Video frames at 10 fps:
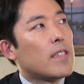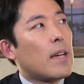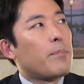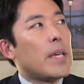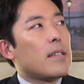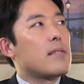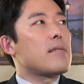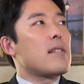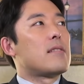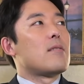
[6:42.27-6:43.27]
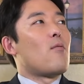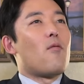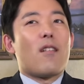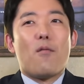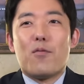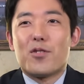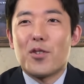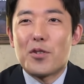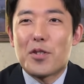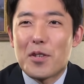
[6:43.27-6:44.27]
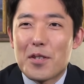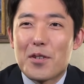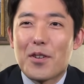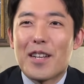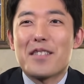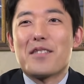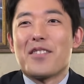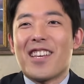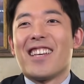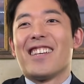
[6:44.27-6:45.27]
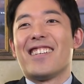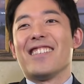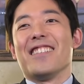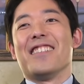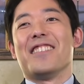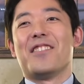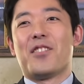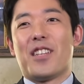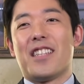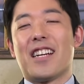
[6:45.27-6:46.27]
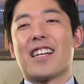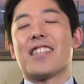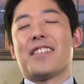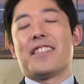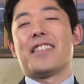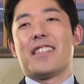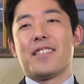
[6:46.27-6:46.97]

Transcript: サピエンス全史の方が面白いって印象なんですよね。あれの中ではね。